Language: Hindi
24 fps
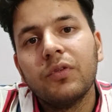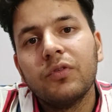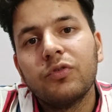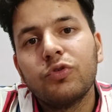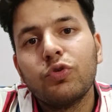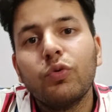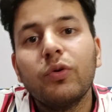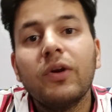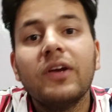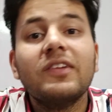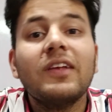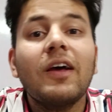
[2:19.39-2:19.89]

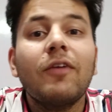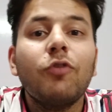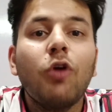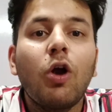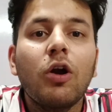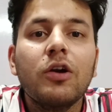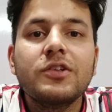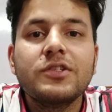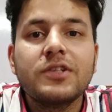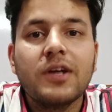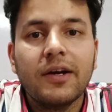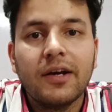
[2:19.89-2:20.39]
स्टूडेंट्स हैव
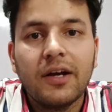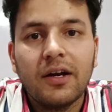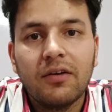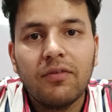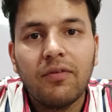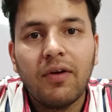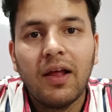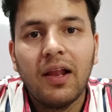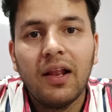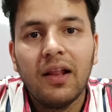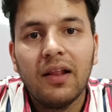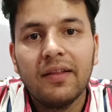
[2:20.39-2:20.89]
नॉट स्टडीड
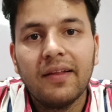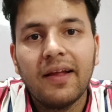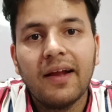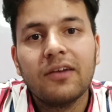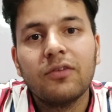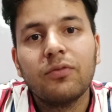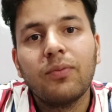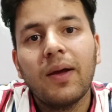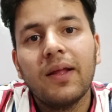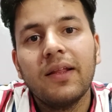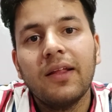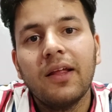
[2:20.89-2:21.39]
वेल
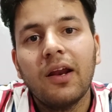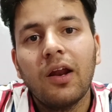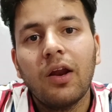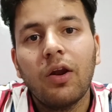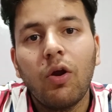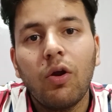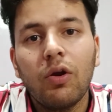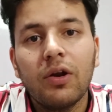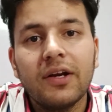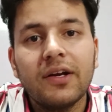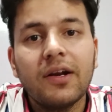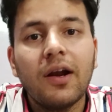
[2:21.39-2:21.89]
दैट्स वाई देर आर
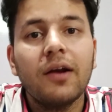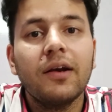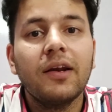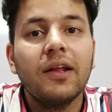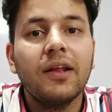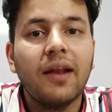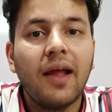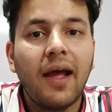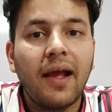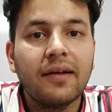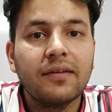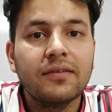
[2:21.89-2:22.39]
ओनली
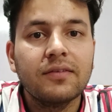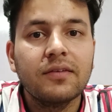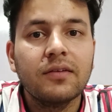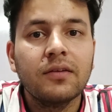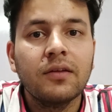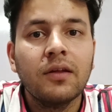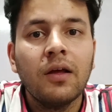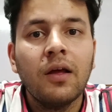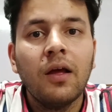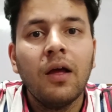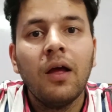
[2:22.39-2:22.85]
थर्टी रैंक्स